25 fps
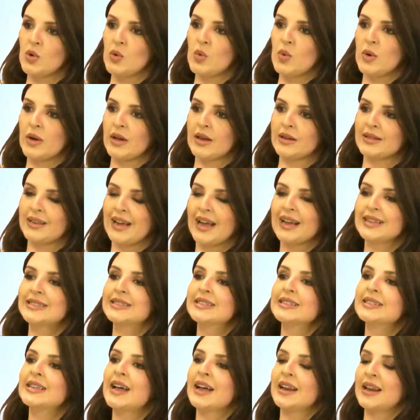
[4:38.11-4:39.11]
هو
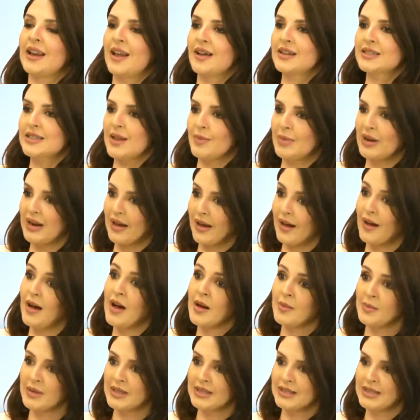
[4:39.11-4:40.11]
تحديدا العصب
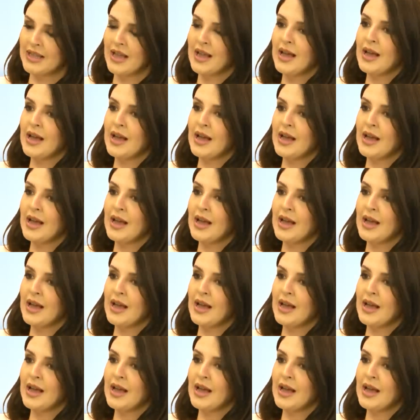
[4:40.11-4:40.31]
الخامس